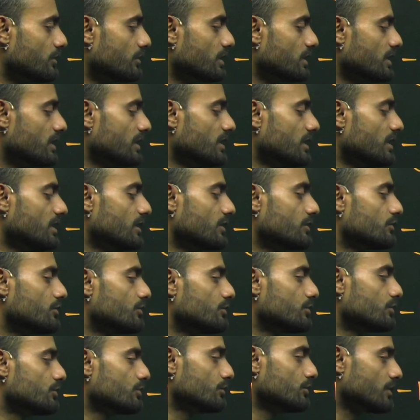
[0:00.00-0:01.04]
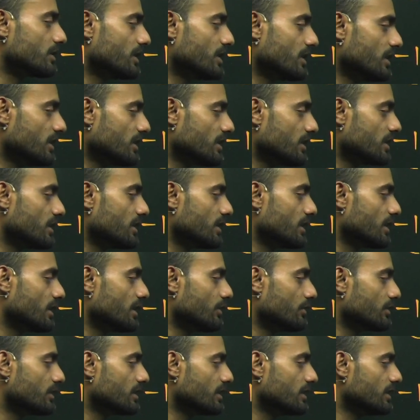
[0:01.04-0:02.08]
यह इलेक्ट्रॉन को गेन करेगा और
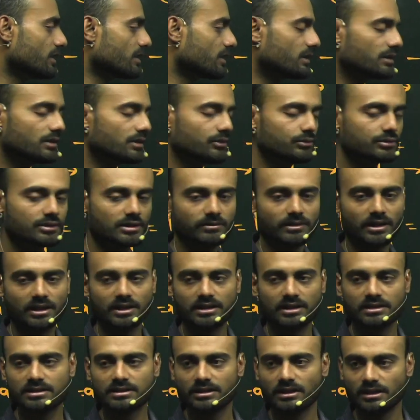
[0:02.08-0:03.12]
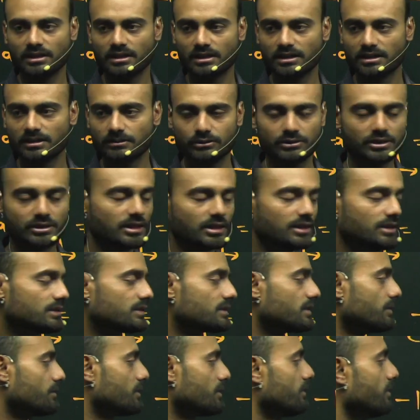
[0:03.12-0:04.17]
गेन करके उसकी वैलेंसी निगेटिव हो जाए इस
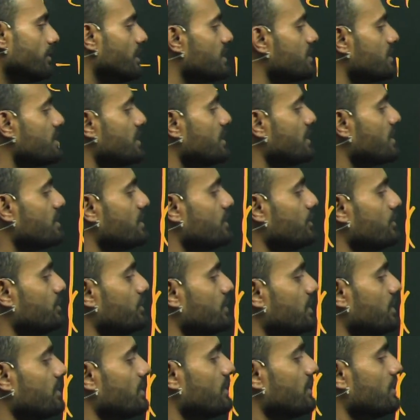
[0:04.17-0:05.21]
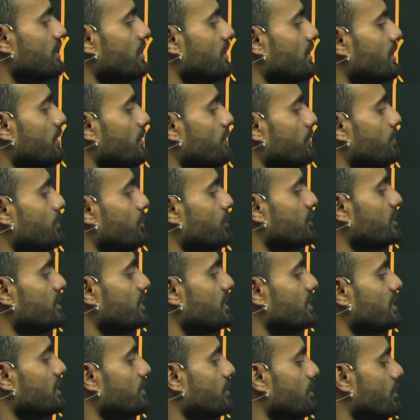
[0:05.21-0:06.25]
सब की वैलेंसी कैसी होगी
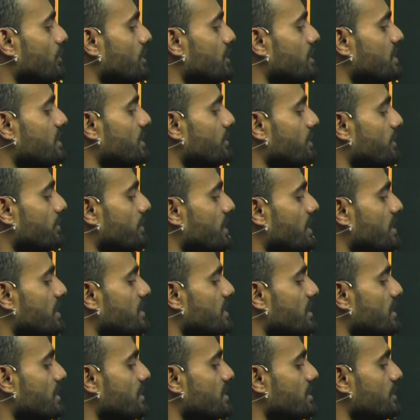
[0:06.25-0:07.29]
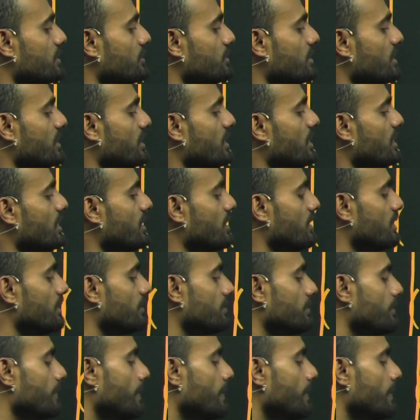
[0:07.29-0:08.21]
पॉजिटिव और इस सबकी वैलेंसी कैसी होगी नेगेटिव